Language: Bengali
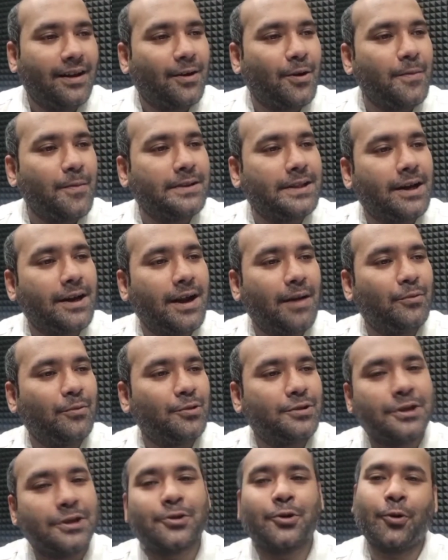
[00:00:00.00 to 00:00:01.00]
কবিতার নাম
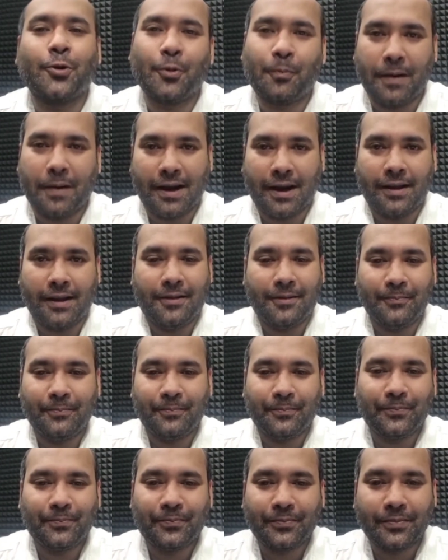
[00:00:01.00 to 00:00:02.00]
হচ্ছে চলো পালাই
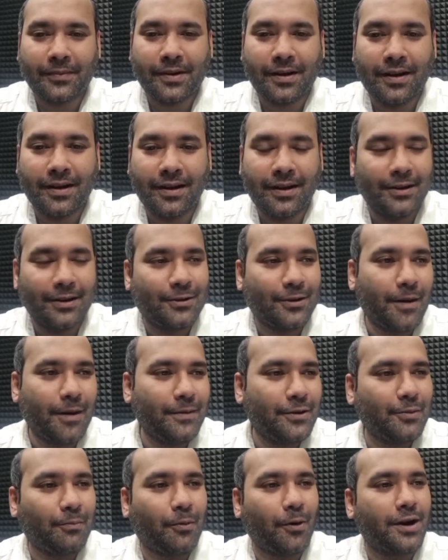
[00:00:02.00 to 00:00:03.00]
তো
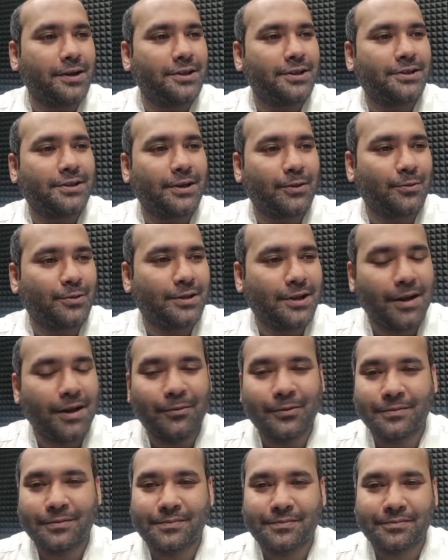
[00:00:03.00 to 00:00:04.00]
আমি একটু পড়ার চেষ্টা করছি
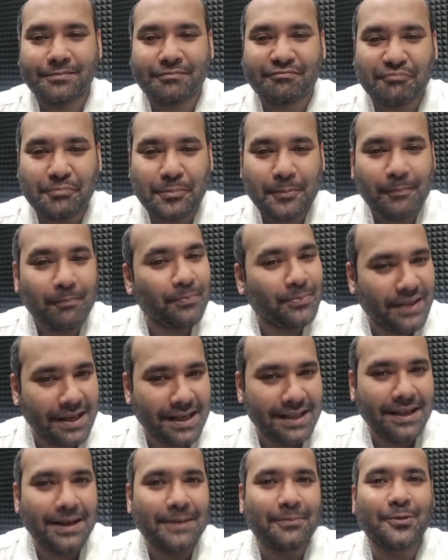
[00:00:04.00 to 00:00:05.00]
কেমন
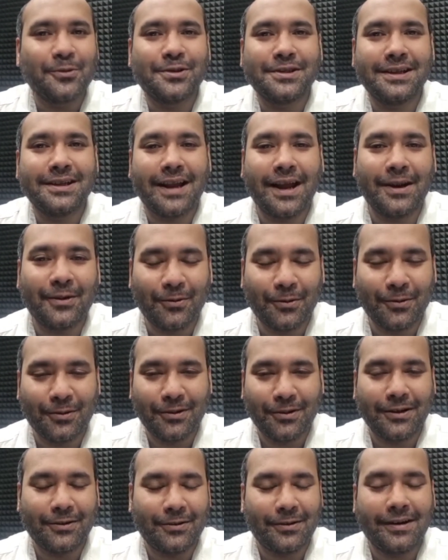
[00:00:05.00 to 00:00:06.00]
দেখে দেখে পড়ছি লাইনগুলো
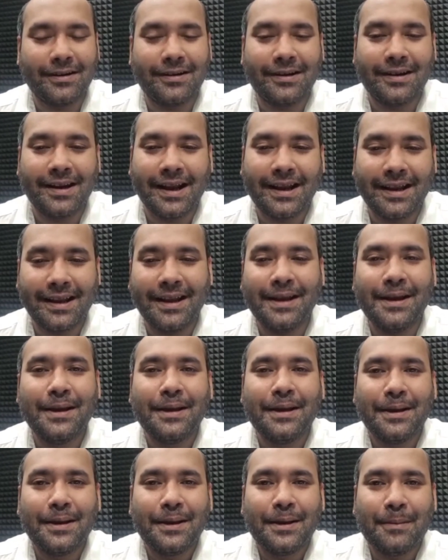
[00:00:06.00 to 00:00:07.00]
অনেকক্ষণ লাগিয়ে
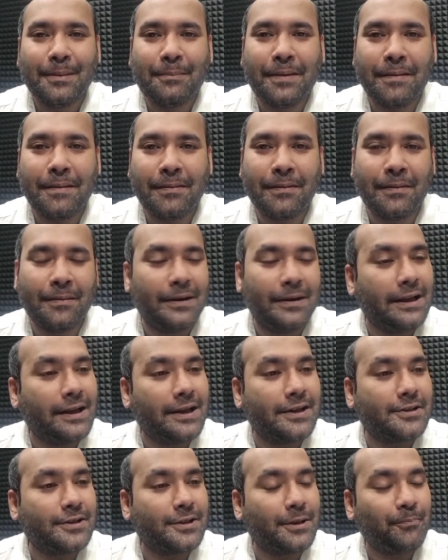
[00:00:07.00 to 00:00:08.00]
ভেবে ভেবে
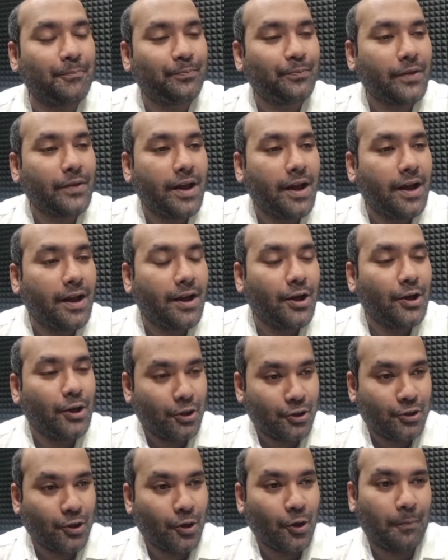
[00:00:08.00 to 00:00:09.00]
লিখেছি
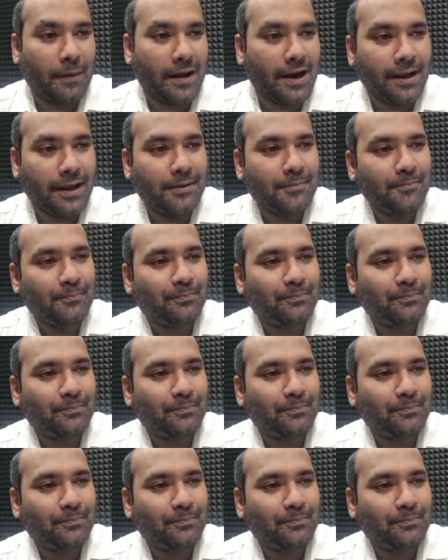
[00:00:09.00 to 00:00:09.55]
চলো পালাই